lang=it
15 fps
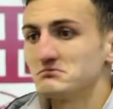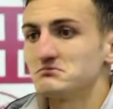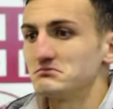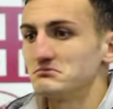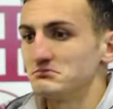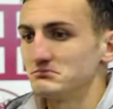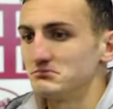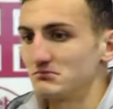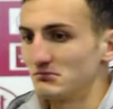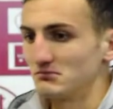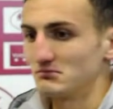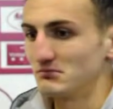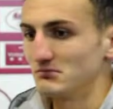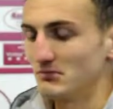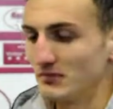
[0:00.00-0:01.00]

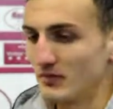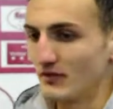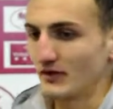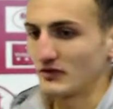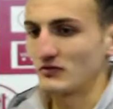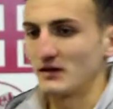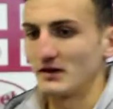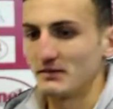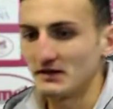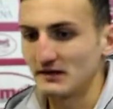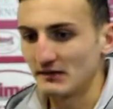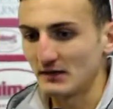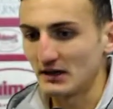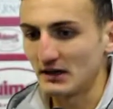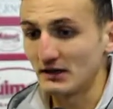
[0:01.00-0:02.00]
Mm, abbiamo fatto veramente
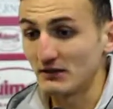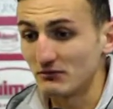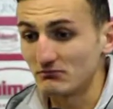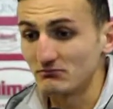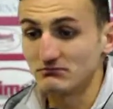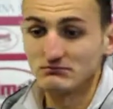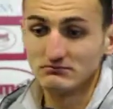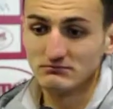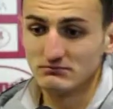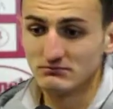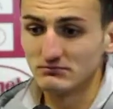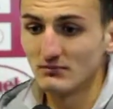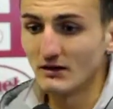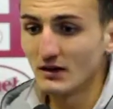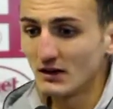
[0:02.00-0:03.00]
male. Mm,
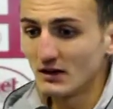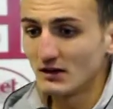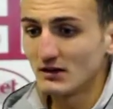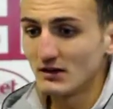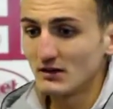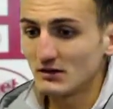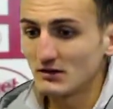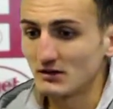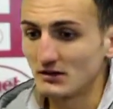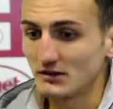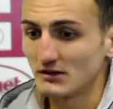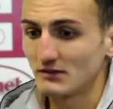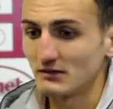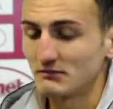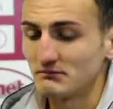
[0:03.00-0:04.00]

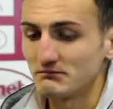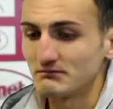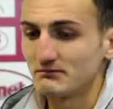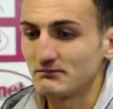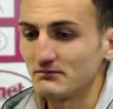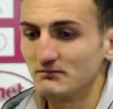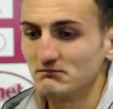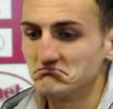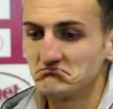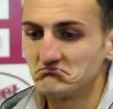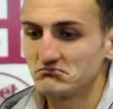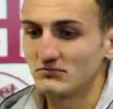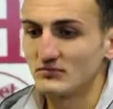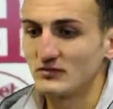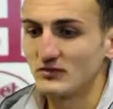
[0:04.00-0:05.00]
ehm,
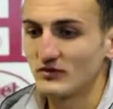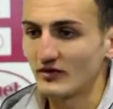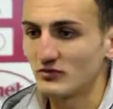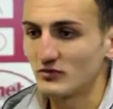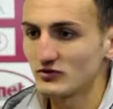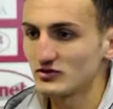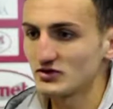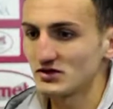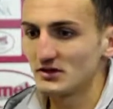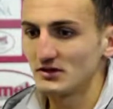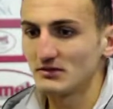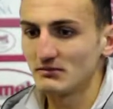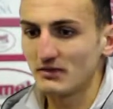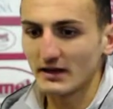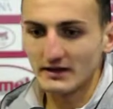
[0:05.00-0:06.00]
non siamo riusciti
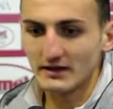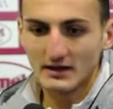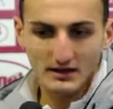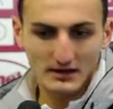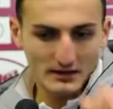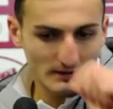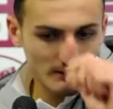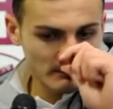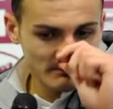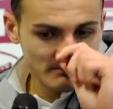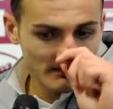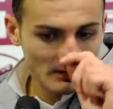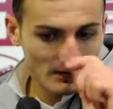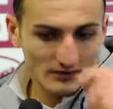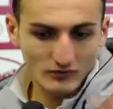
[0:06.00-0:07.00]
mai a, a
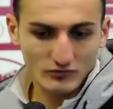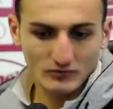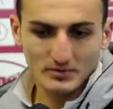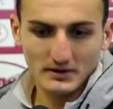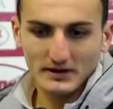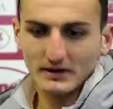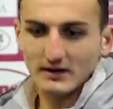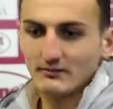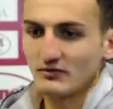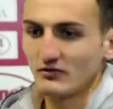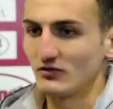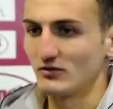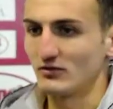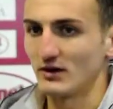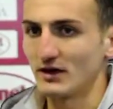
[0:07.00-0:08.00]
superare
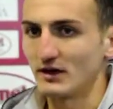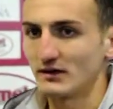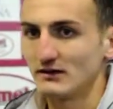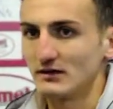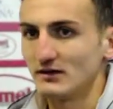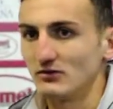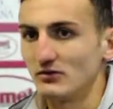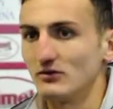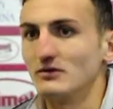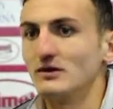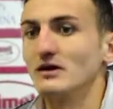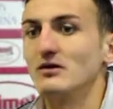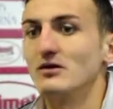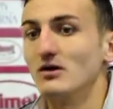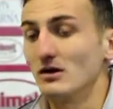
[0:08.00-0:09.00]
l'episodio negativo
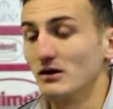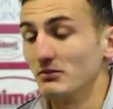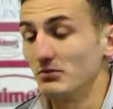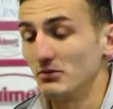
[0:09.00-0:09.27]
del gol,